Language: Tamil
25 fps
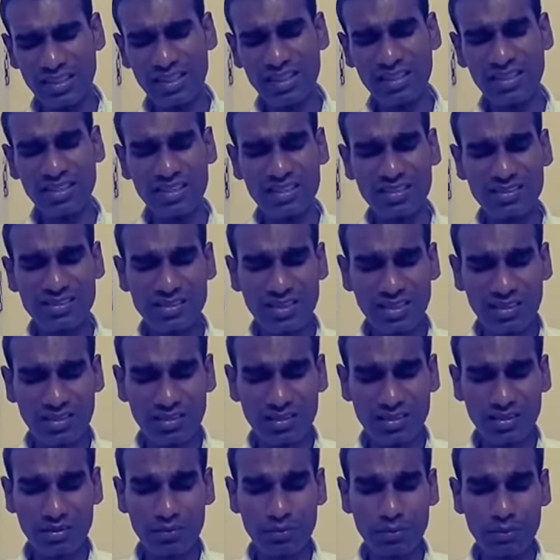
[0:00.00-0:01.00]
ஏன்னா இங்கே
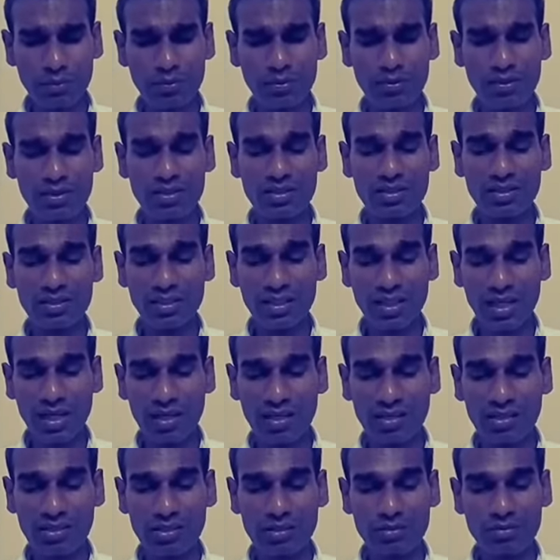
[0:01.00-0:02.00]
சத்தம் போடுறது
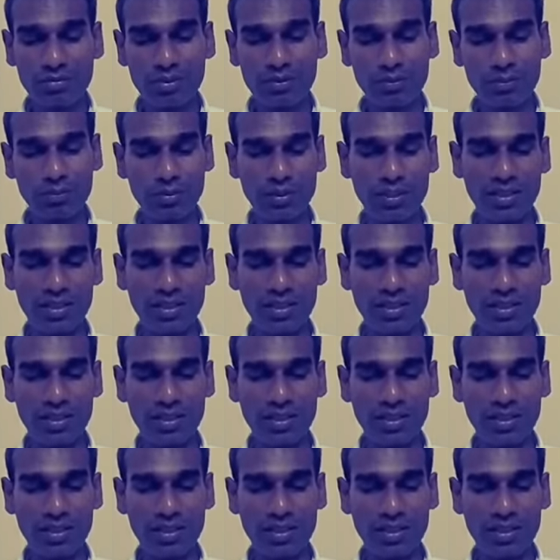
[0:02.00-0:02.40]
யாருக்குமே